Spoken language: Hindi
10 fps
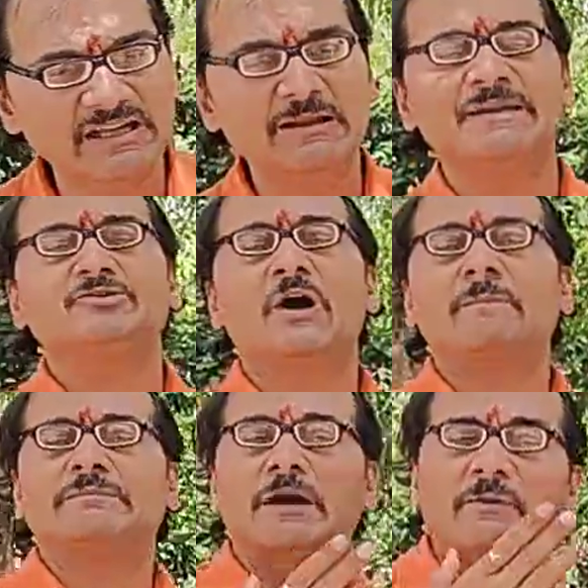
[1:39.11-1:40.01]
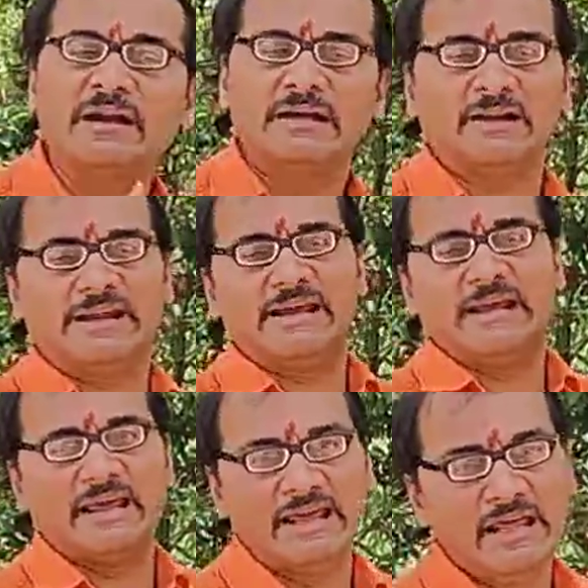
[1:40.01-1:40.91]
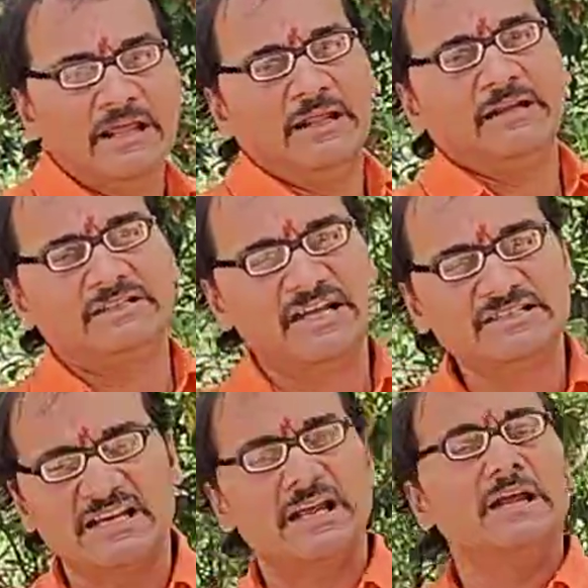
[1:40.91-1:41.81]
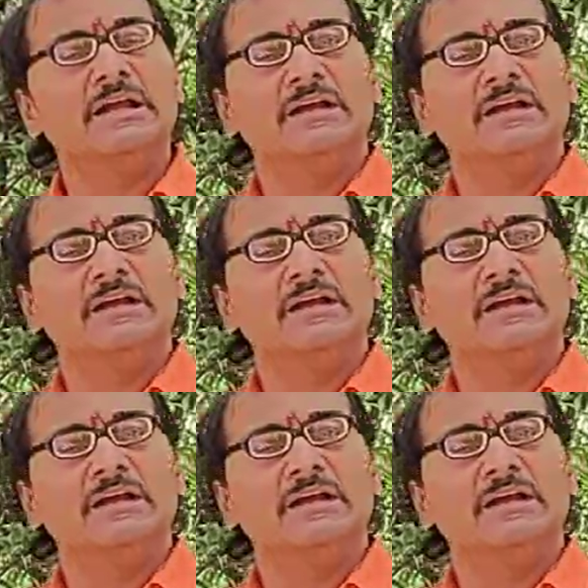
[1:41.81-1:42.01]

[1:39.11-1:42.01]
बदले में जो आप दावा कर रहे हैं जैसे